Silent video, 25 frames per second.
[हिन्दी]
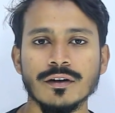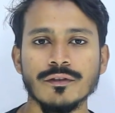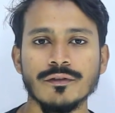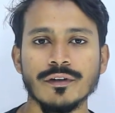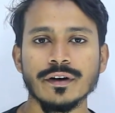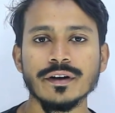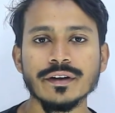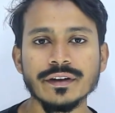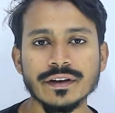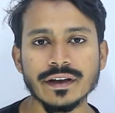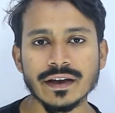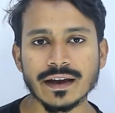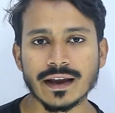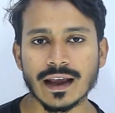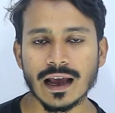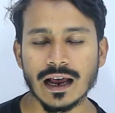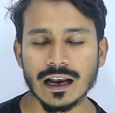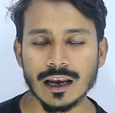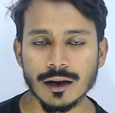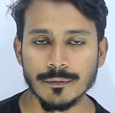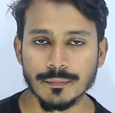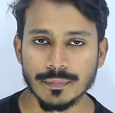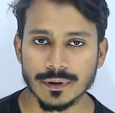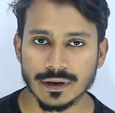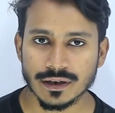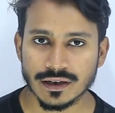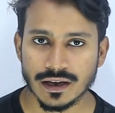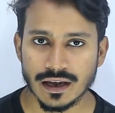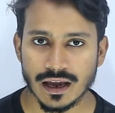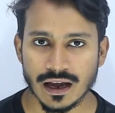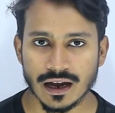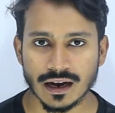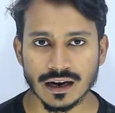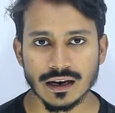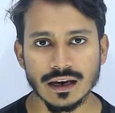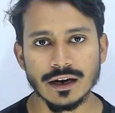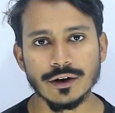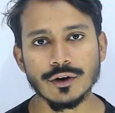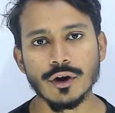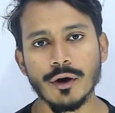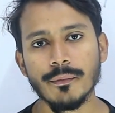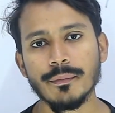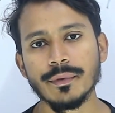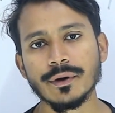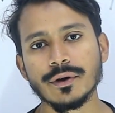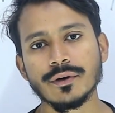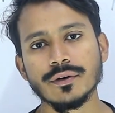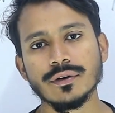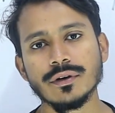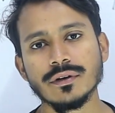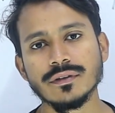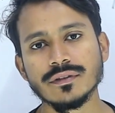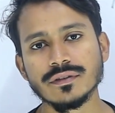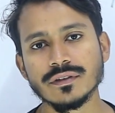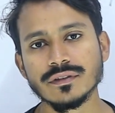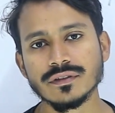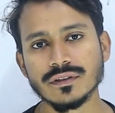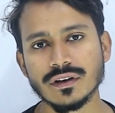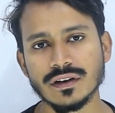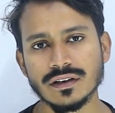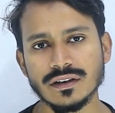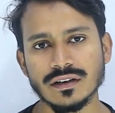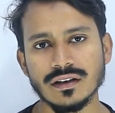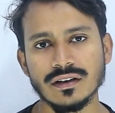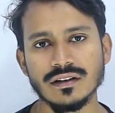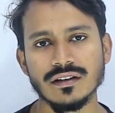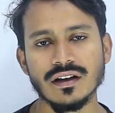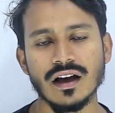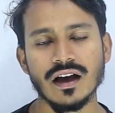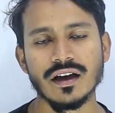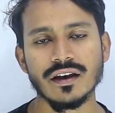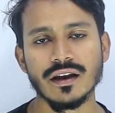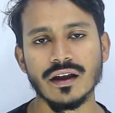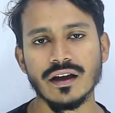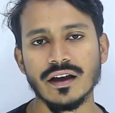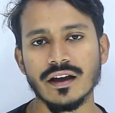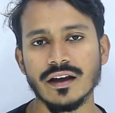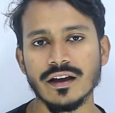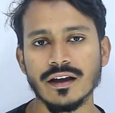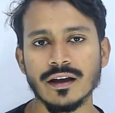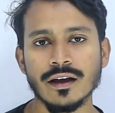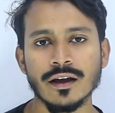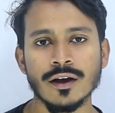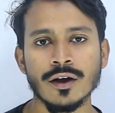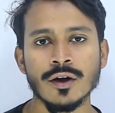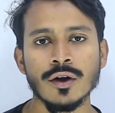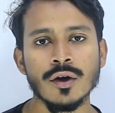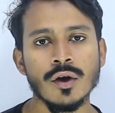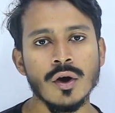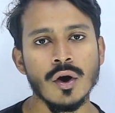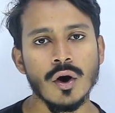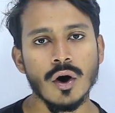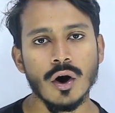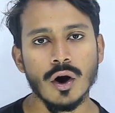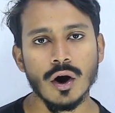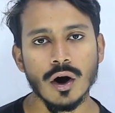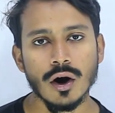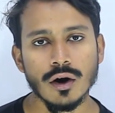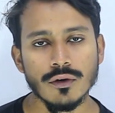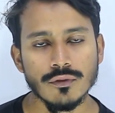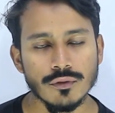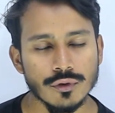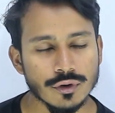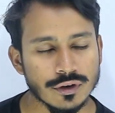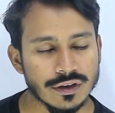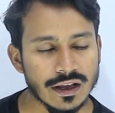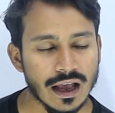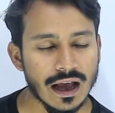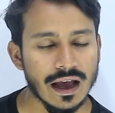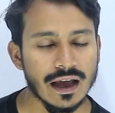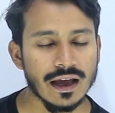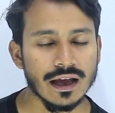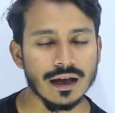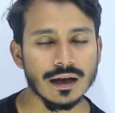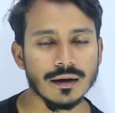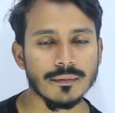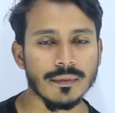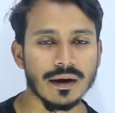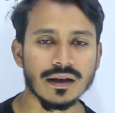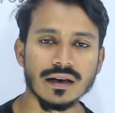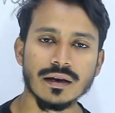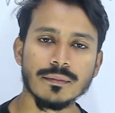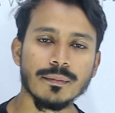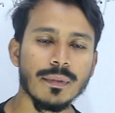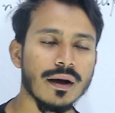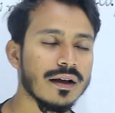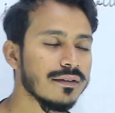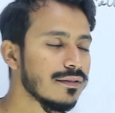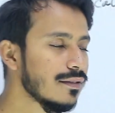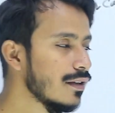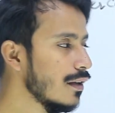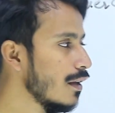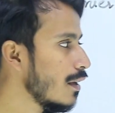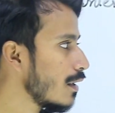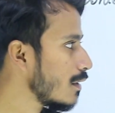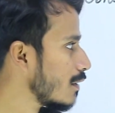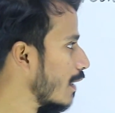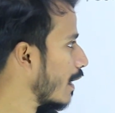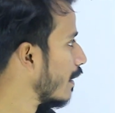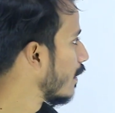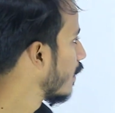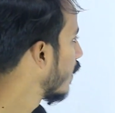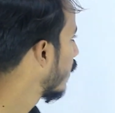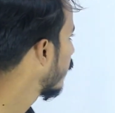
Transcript: वन ईयर कैलिपर के अगले टॉपिक को डिस्कस करने जा रहे हैं और वो क्या है हमारे पास दैट